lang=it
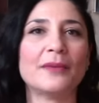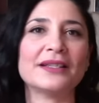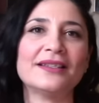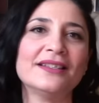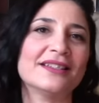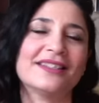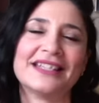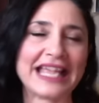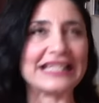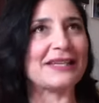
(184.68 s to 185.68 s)

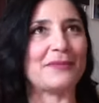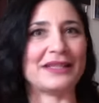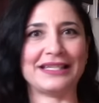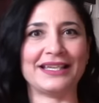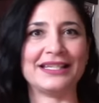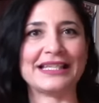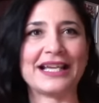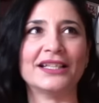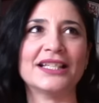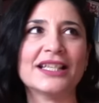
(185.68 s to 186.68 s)
persistenza
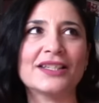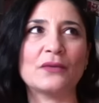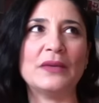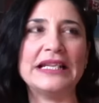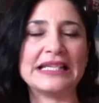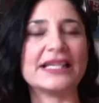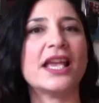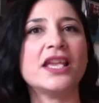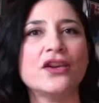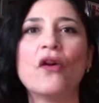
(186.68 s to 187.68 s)
pazzesca, nel senso quelle
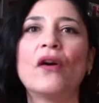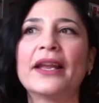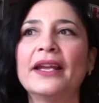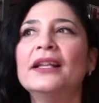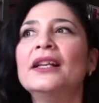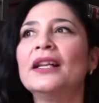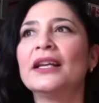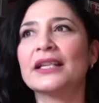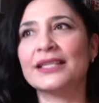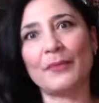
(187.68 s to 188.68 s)
6 ore
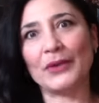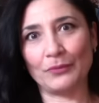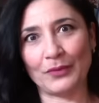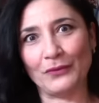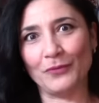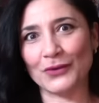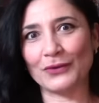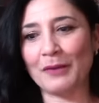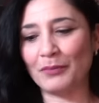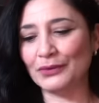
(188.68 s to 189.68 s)
che già per un profumo
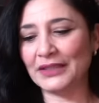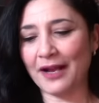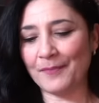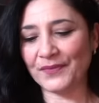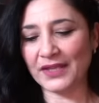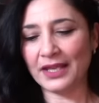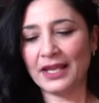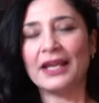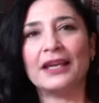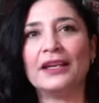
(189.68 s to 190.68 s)
sono abbondanti,
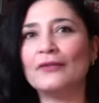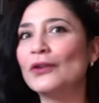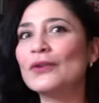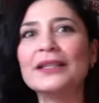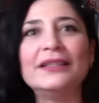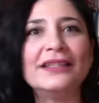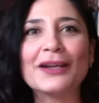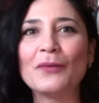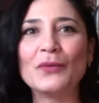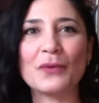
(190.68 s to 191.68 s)
eh, ve lo
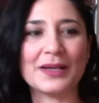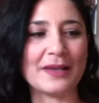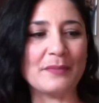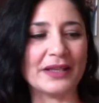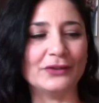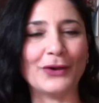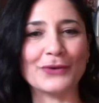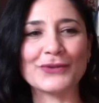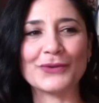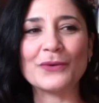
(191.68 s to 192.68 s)
sentite comunque sempre
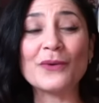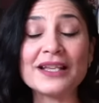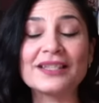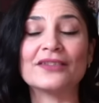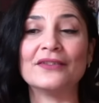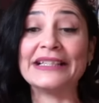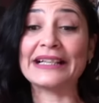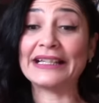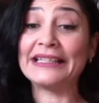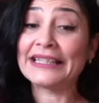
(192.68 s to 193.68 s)
addosso. Questo in
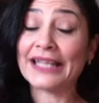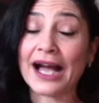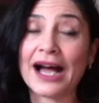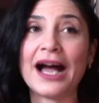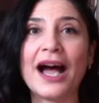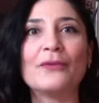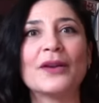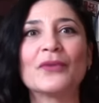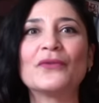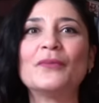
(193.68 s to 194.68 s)
realtà ha
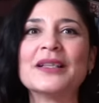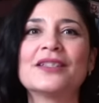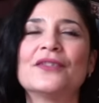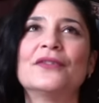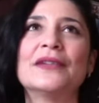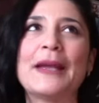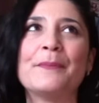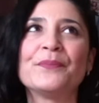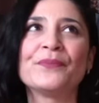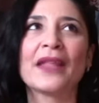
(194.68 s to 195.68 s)
una
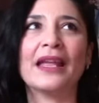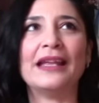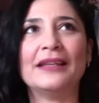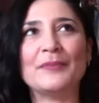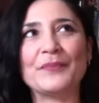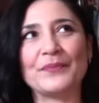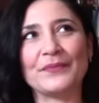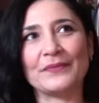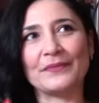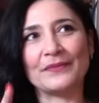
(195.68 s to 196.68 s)
profumazione
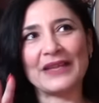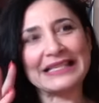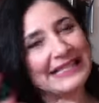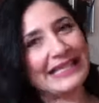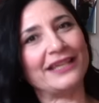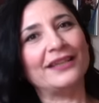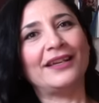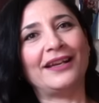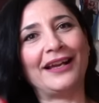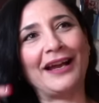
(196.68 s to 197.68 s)
ehm, sì,
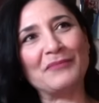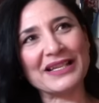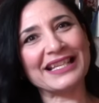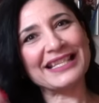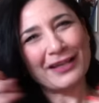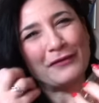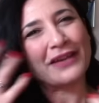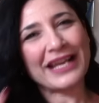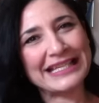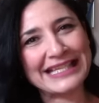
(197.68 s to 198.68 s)
abbastanza
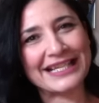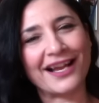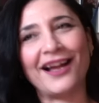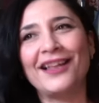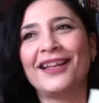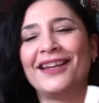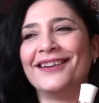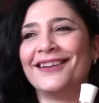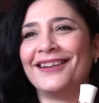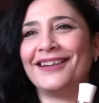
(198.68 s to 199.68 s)
fresca,
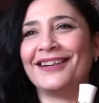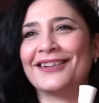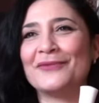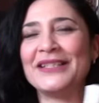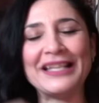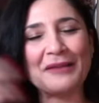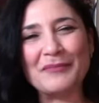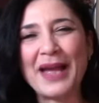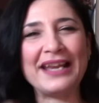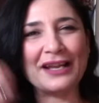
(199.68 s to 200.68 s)
eh, come dire,
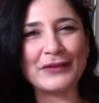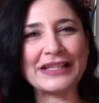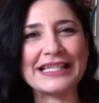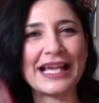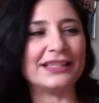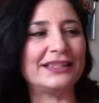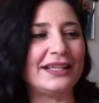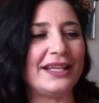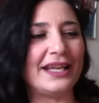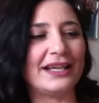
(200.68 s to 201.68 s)
bella, frizzante,
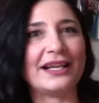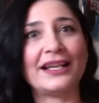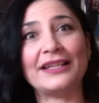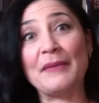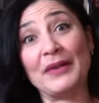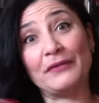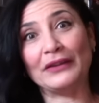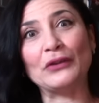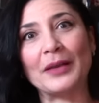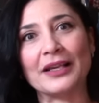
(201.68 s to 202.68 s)
allegra ed è
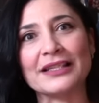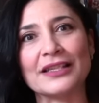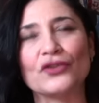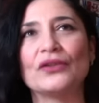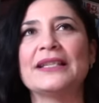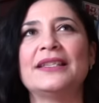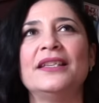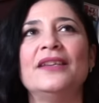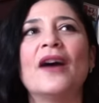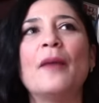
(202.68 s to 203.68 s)
perfetto per la stagione
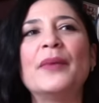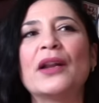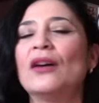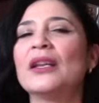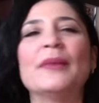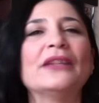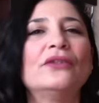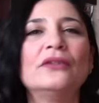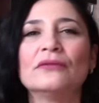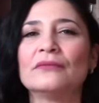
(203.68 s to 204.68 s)
estiva. Però,
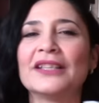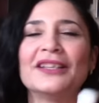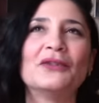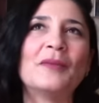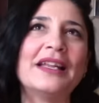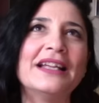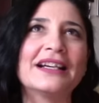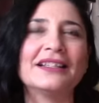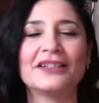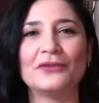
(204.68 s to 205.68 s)
ripeto, io non tendo mai a
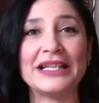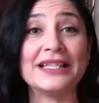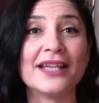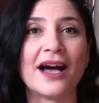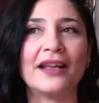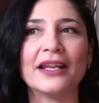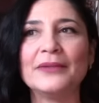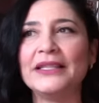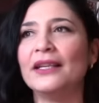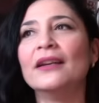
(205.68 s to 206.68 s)
categorizzare,
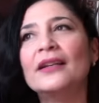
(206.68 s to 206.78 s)
quindi